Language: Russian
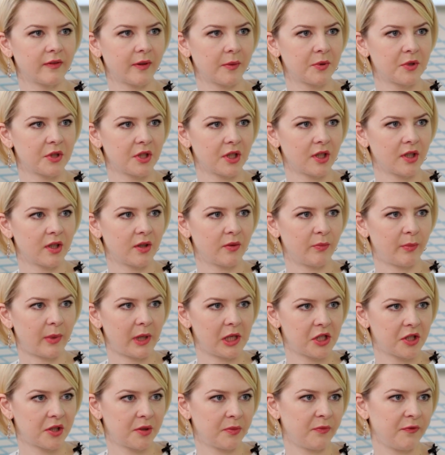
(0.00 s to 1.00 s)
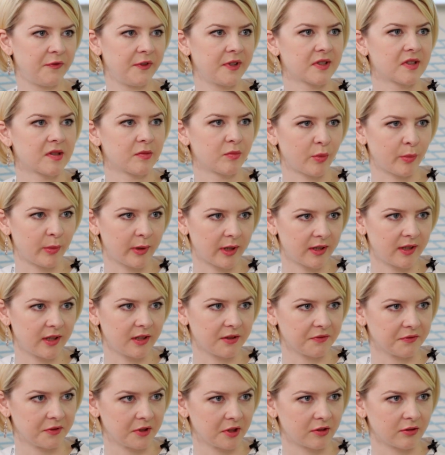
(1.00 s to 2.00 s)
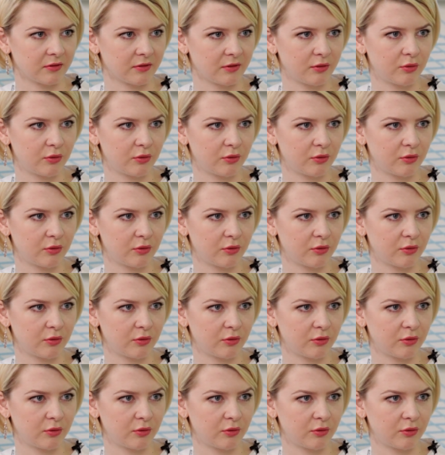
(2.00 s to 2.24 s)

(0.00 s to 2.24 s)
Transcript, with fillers: вообще большим весом обладает вот этот